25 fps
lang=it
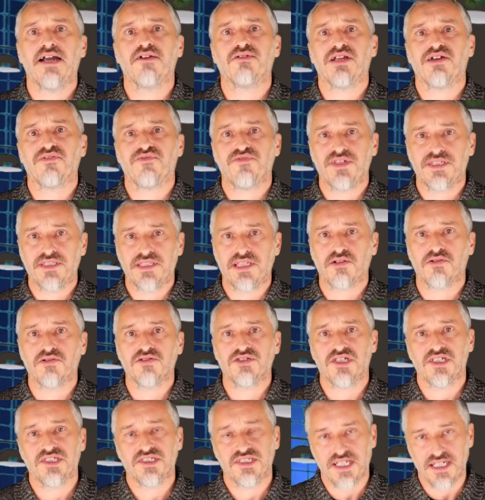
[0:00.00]
è una fetta
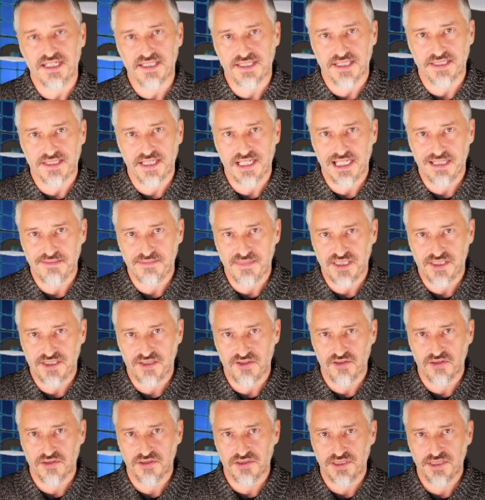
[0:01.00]
consistente delle
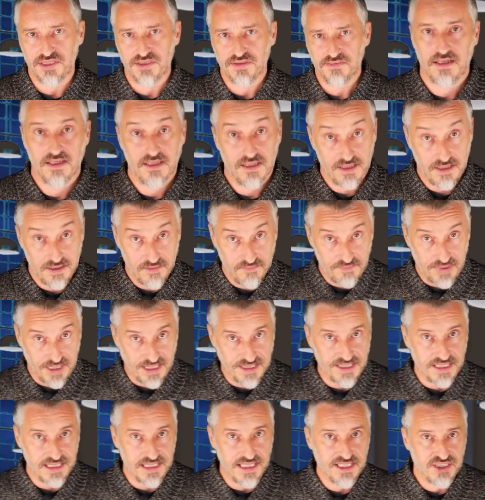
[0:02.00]
emissioni.
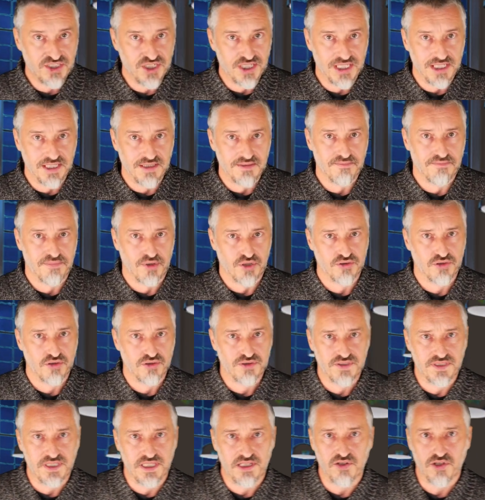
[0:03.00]
Prediligere
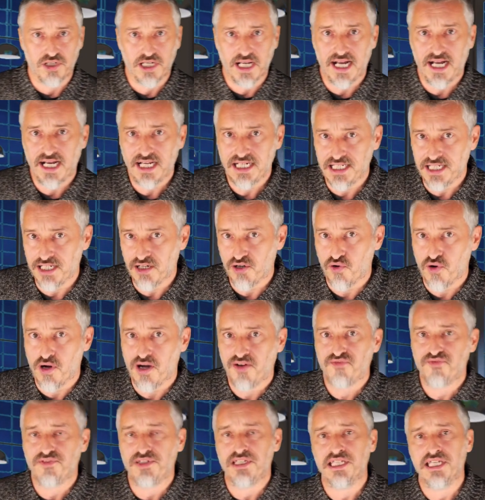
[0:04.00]
prodotti locali o
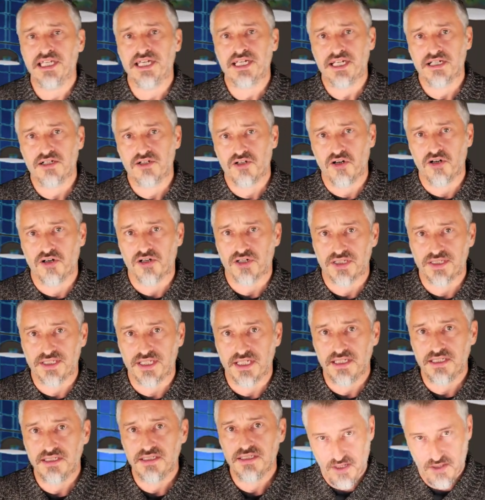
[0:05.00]
a filiera
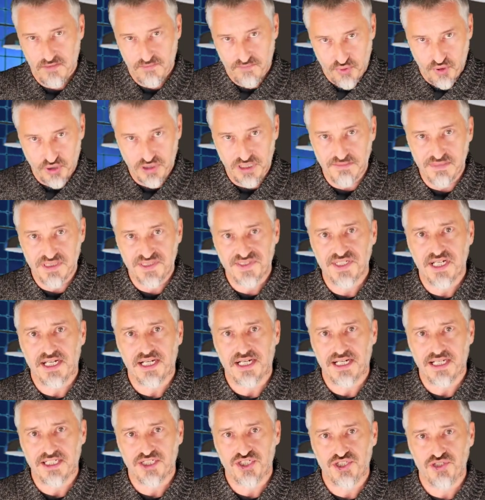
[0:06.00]
corta può
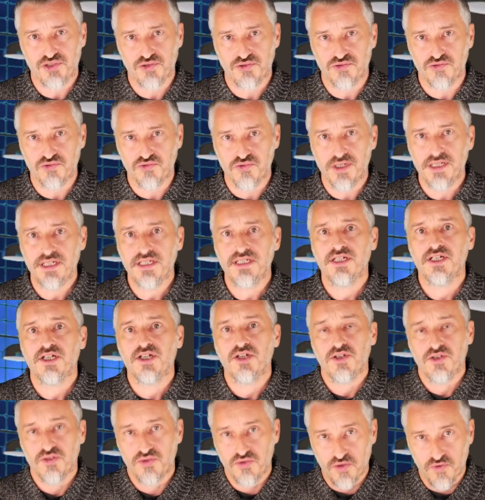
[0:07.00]
dimezzare la CO2
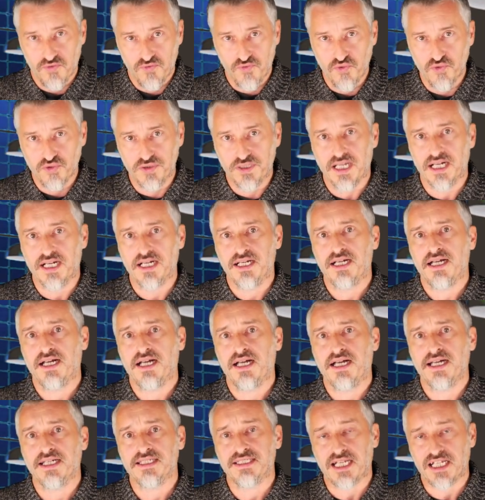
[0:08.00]
dovuta
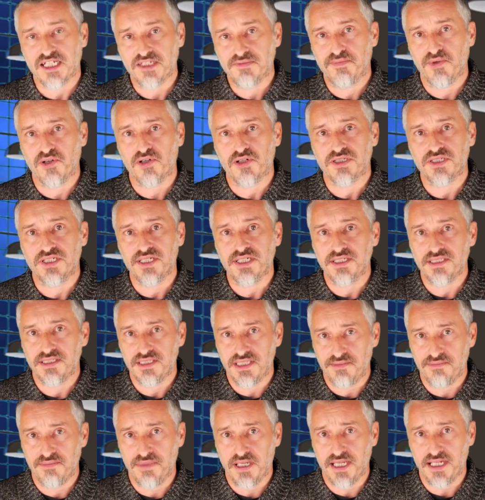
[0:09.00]
ai trasporti
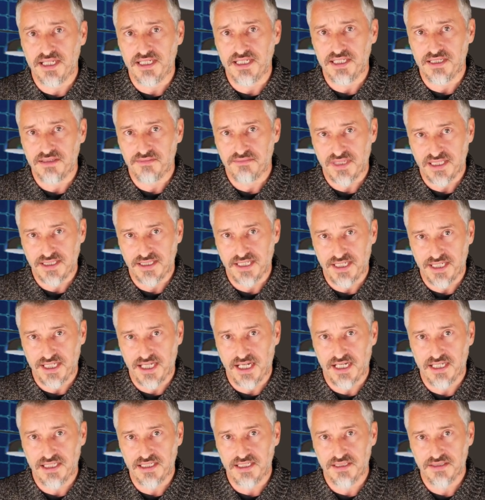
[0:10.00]
di beni
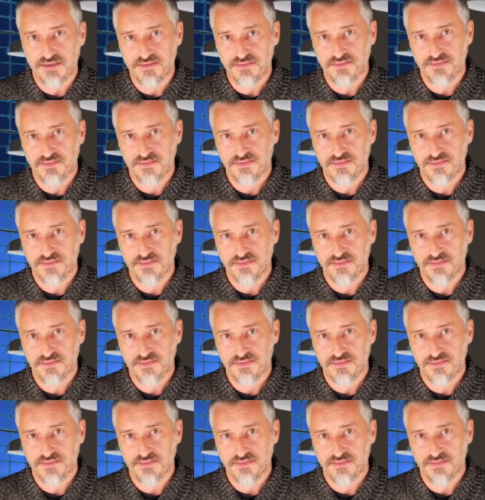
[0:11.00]
materiali.